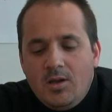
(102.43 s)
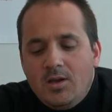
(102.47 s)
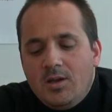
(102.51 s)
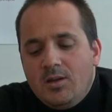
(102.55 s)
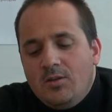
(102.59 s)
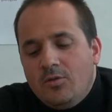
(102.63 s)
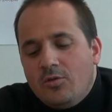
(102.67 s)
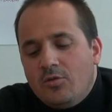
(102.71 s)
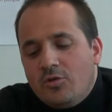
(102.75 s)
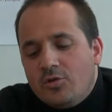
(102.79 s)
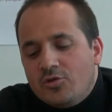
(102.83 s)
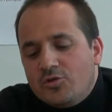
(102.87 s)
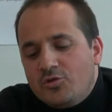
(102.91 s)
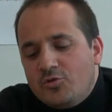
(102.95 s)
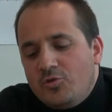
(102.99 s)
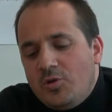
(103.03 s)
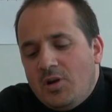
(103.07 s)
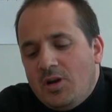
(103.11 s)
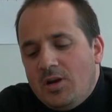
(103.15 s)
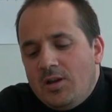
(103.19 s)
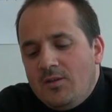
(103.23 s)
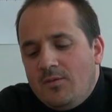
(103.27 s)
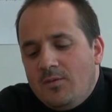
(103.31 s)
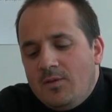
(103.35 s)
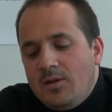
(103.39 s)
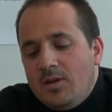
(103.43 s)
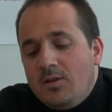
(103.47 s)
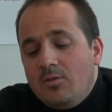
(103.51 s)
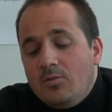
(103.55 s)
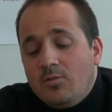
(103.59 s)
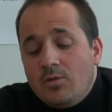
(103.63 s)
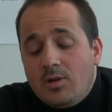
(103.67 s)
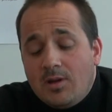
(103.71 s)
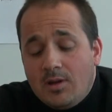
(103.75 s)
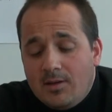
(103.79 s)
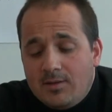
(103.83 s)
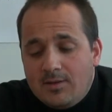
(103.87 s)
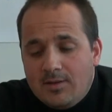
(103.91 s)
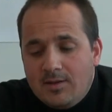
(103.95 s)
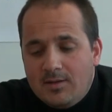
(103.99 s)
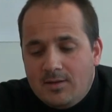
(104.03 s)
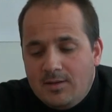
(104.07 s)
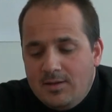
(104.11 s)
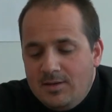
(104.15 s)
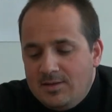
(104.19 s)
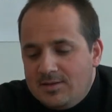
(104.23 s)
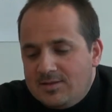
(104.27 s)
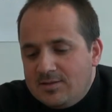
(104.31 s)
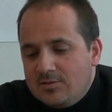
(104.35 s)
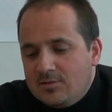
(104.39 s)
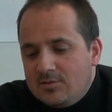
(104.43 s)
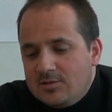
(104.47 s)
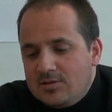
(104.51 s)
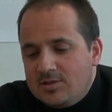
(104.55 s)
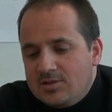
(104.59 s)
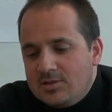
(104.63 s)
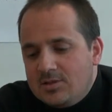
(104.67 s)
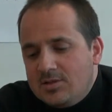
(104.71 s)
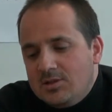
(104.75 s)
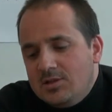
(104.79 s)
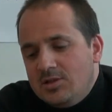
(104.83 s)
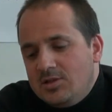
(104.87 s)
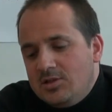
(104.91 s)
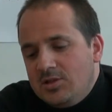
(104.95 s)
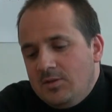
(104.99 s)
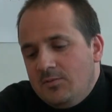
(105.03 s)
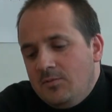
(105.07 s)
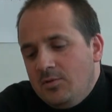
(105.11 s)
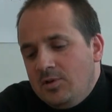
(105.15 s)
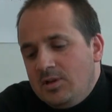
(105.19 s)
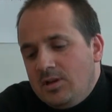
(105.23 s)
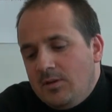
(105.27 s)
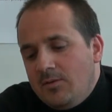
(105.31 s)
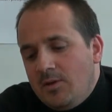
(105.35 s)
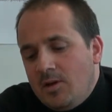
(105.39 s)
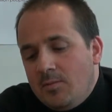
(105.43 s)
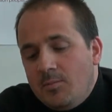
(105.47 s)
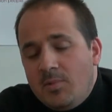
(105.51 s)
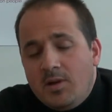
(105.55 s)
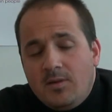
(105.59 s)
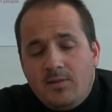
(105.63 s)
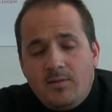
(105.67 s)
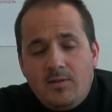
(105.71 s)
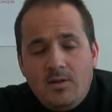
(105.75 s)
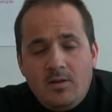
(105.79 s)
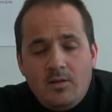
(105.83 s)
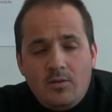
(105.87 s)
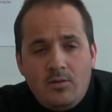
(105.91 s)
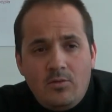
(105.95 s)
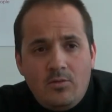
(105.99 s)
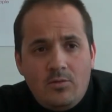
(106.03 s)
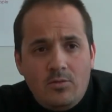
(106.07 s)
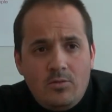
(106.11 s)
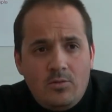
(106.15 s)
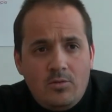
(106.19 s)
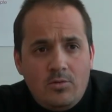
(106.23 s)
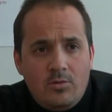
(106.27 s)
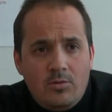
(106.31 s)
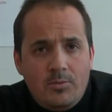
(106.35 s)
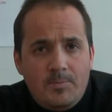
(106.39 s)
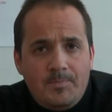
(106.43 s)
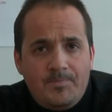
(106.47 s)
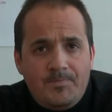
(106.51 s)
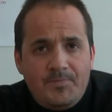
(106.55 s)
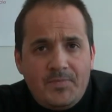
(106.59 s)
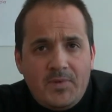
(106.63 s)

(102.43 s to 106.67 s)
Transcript: Et donc quand je suis arrivé donc, à cette licence, j'ai vu qu'il y avait un master de,